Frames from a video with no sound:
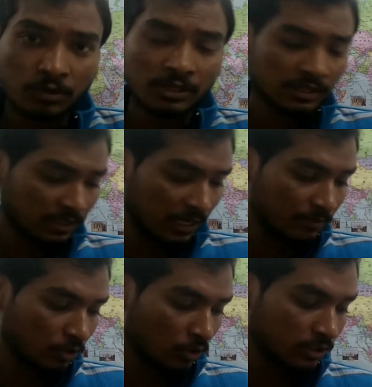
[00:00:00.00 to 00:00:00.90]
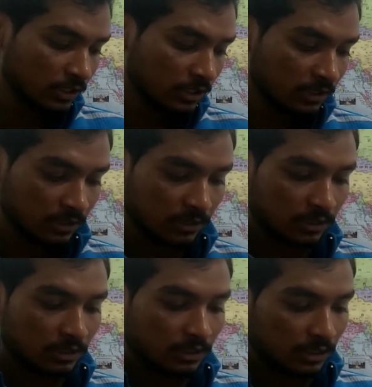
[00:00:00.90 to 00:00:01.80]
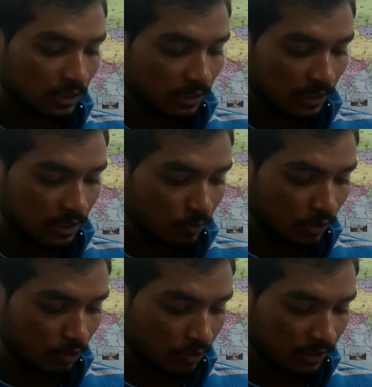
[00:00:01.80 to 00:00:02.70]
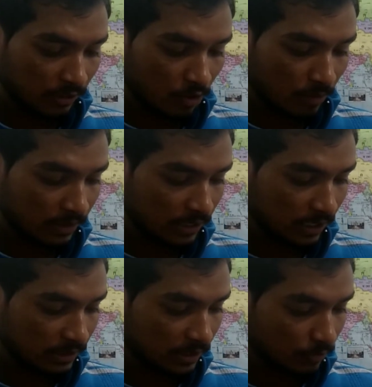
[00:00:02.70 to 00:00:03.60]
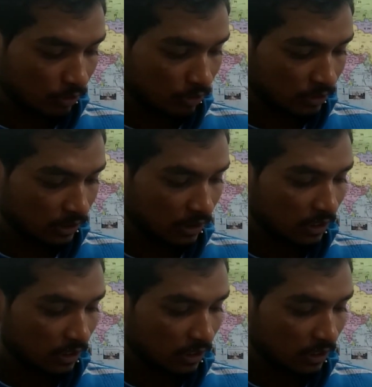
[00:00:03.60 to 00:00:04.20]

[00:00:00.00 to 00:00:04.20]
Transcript: বই ক্লাইমেটোলজির এই বইটা নয় এটা কভার দেওয়া আছে এই বইটা হচ্ছে